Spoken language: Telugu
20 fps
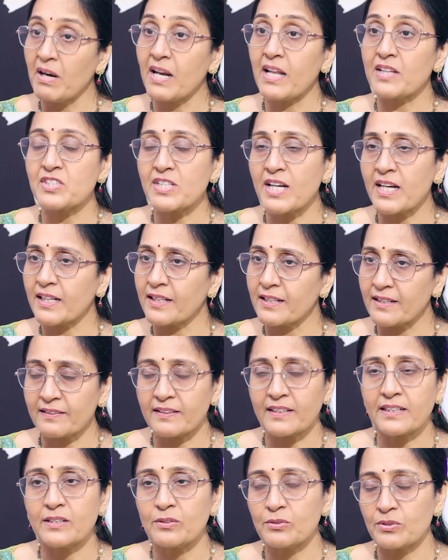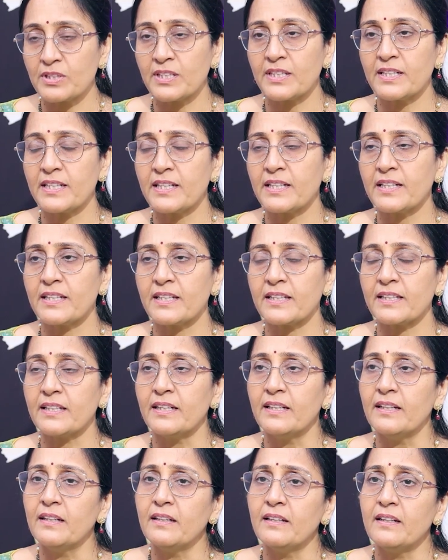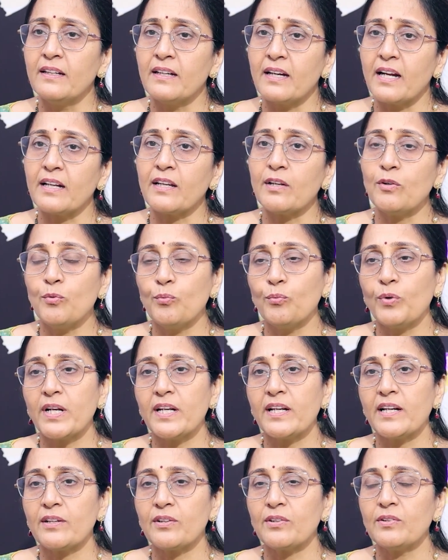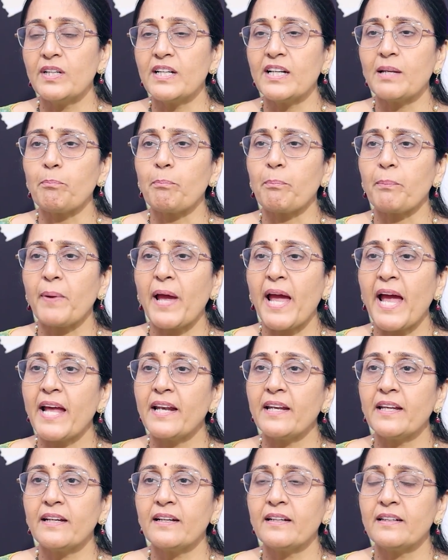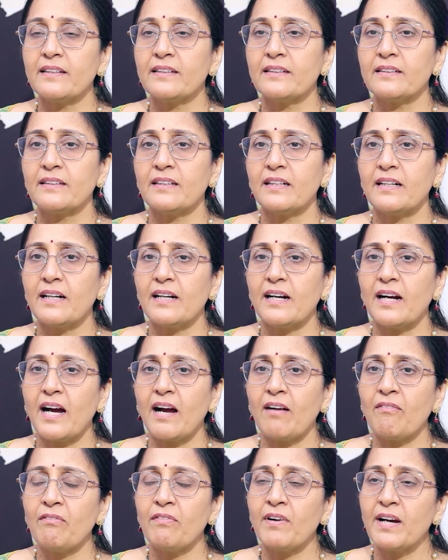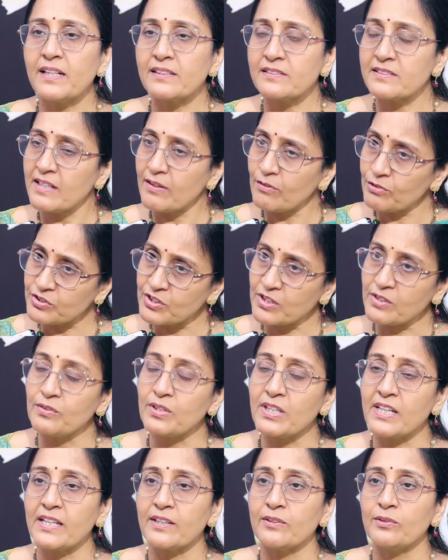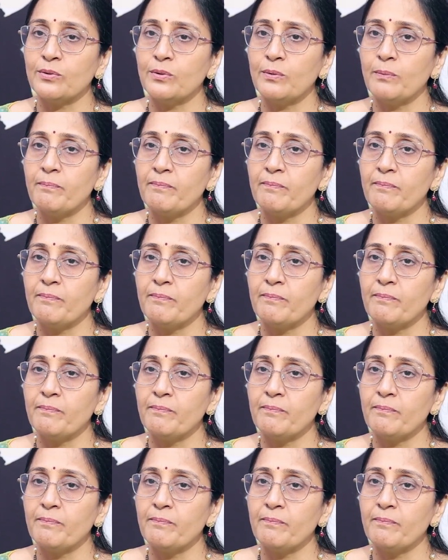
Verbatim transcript: మళ్ళీ జాగ్రత్తగా ఉండండి అనేది అంటే నువ్వన్నట్టు అంటే ప్యానిక్ అవ్వాల్సిన అవసరం లేదు